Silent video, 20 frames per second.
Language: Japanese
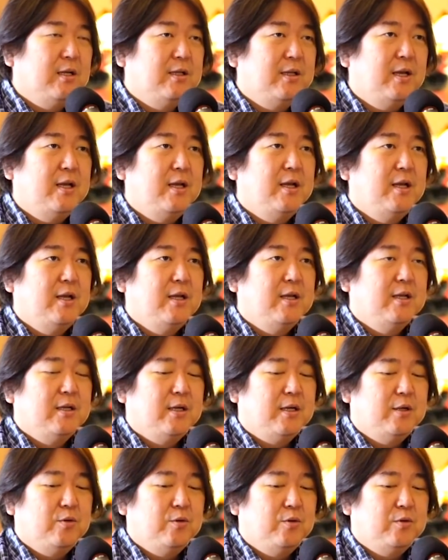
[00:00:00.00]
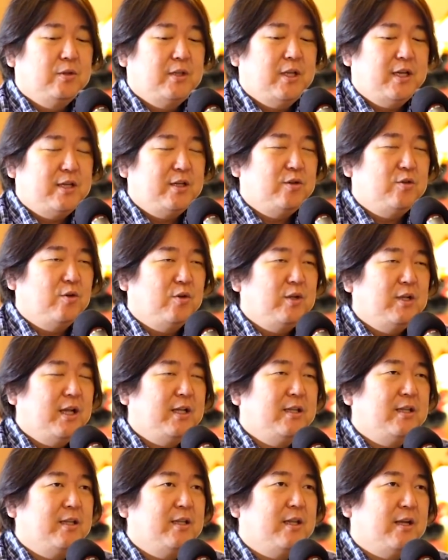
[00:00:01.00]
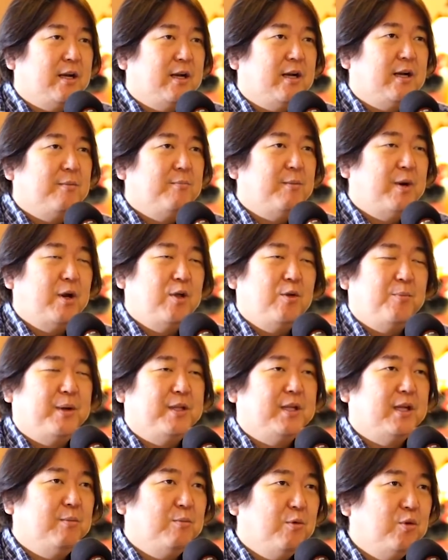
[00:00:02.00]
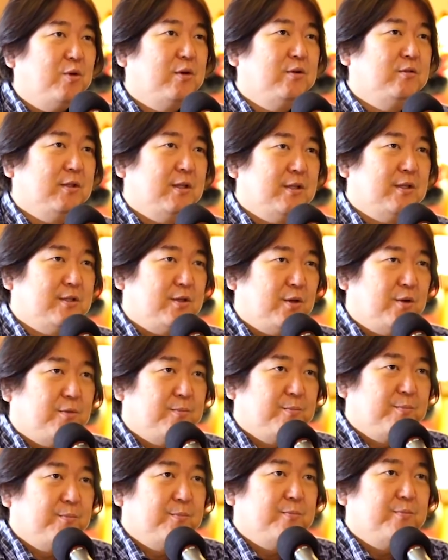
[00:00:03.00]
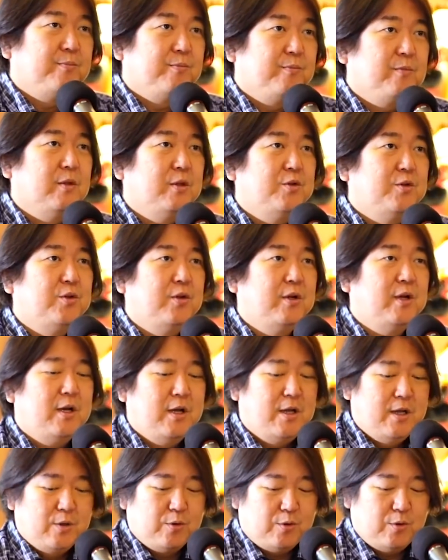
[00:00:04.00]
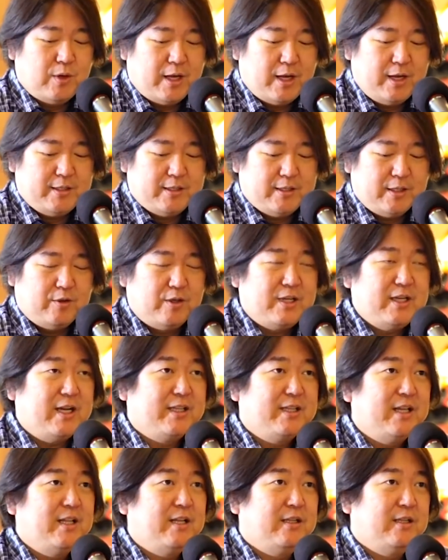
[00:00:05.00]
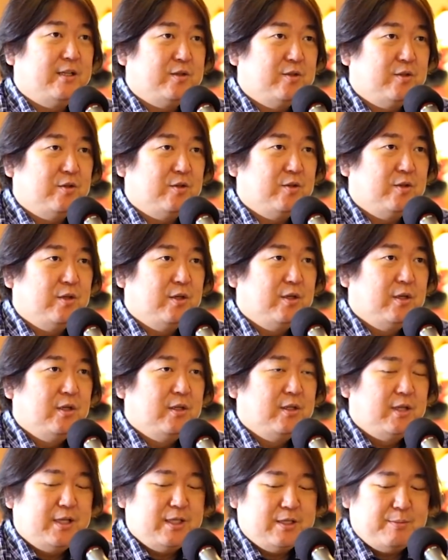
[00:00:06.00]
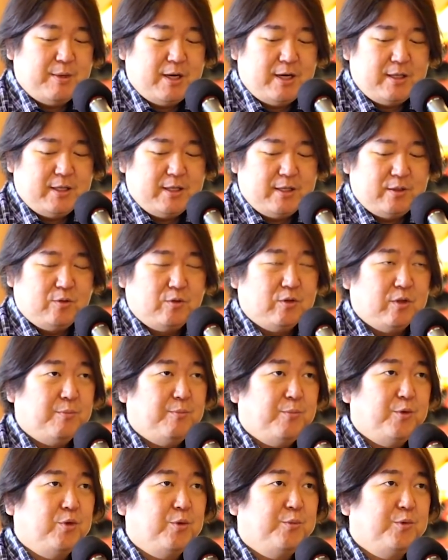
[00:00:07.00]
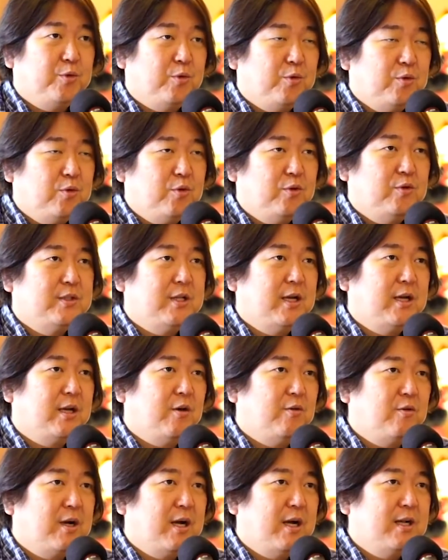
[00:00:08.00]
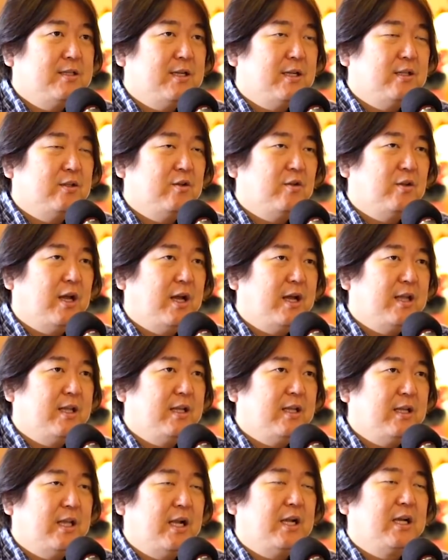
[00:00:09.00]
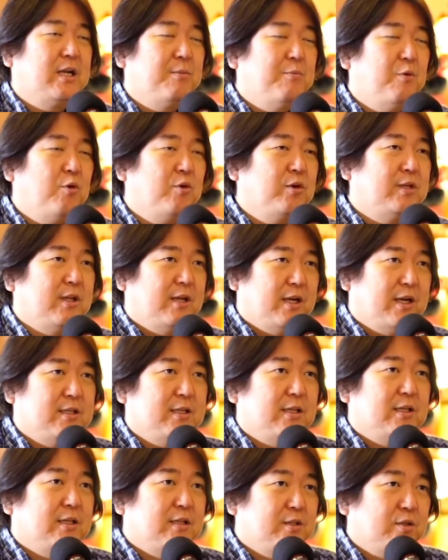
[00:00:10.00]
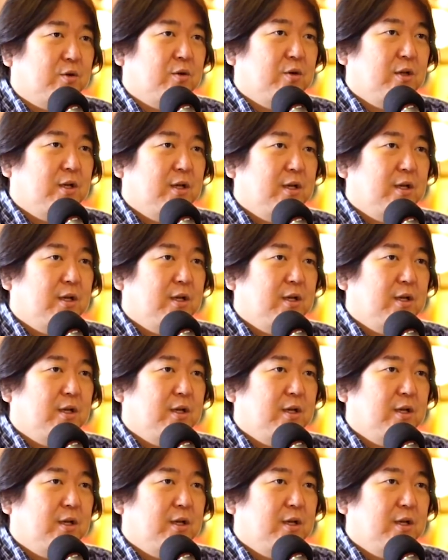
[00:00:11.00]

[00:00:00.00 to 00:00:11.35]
であの適当になってたら前のパターンに戻るんですよ。うん、それはこの愛さんの鋳型なんです、はい、でいじめられたってことはもともとお父さんかお母さんとの間で何かも起きてるはずなんですよ。